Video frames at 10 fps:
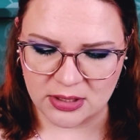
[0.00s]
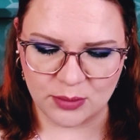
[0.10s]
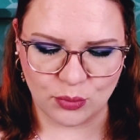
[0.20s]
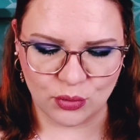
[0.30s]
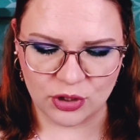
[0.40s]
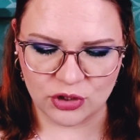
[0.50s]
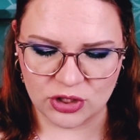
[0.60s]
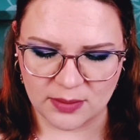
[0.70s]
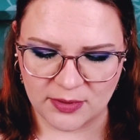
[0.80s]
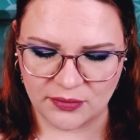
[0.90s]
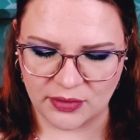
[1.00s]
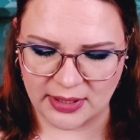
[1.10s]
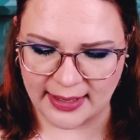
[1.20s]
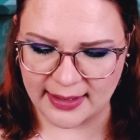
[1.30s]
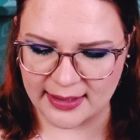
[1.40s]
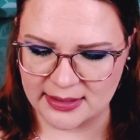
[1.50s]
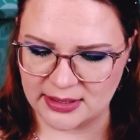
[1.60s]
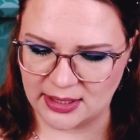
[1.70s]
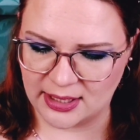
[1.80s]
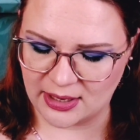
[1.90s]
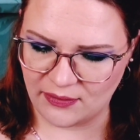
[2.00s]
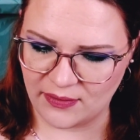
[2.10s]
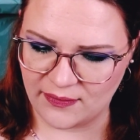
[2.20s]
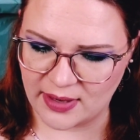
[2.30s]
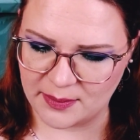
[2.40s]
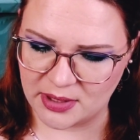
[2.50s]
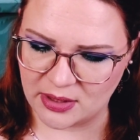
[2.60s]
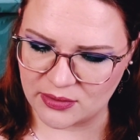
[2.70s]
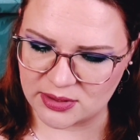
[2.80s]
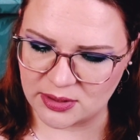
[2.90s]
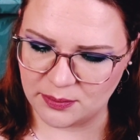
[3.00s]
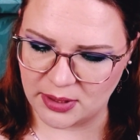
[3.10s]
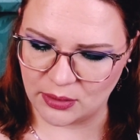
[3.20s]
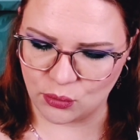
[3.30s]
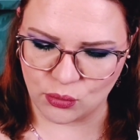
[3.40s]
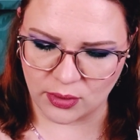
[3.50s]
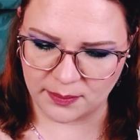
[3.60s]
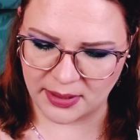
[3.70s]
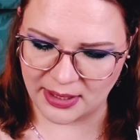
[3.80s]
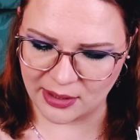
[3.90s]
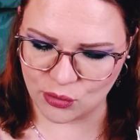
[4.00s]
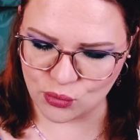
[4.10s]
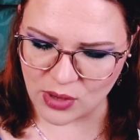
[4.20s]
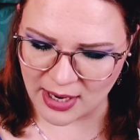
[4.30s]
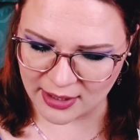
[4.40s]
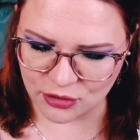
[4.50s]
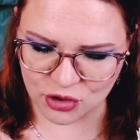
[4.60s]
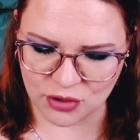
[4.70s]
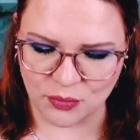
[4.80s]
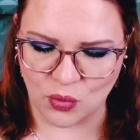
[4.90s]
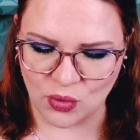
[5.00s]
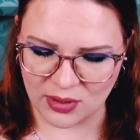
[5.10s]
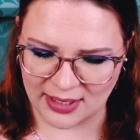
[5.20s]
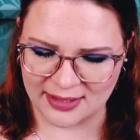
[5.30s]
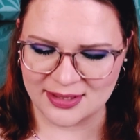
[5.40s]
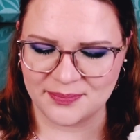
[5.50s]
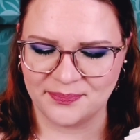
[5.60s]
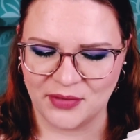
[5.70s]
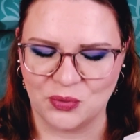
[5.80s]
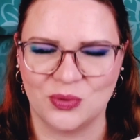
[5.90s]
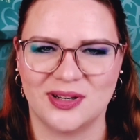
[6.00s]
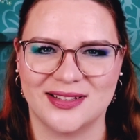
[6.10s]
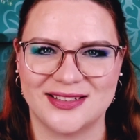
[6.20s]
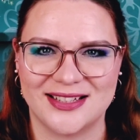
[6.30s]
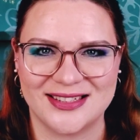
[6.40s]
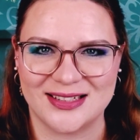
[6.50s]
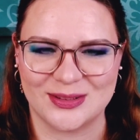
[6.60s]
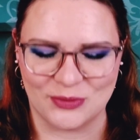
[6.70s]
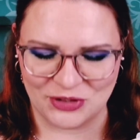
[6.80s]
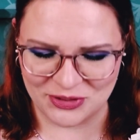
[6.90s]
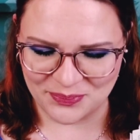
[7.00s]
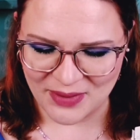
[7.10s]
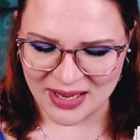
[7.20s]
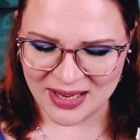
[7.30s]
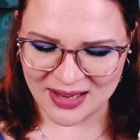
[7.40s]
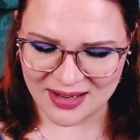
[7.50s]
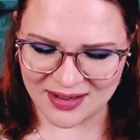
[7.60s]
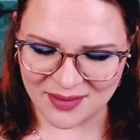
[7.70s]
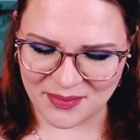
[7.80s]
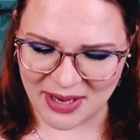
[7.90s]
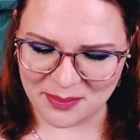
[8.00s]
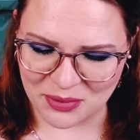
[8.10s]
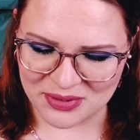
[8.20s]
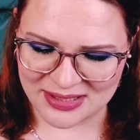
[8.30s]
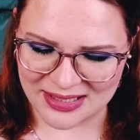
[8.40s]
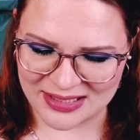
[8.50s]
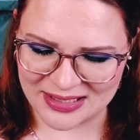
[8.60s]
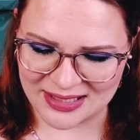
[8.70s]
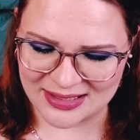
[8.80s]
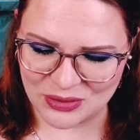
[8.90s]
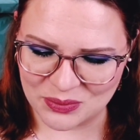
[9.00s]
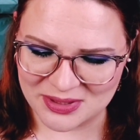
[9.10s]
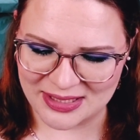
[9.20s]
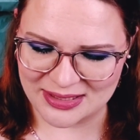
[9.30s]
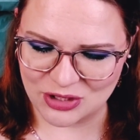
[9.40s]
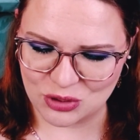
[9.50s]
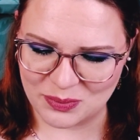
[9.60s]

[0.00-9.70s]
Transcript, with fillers: Die Bohnen stammen von nachhaltigen Kaffeefarmen aus dem Peru, peruanischen Hochland. Hochland, da ist das Wort. Ähm, ein Prozent des Umsatzes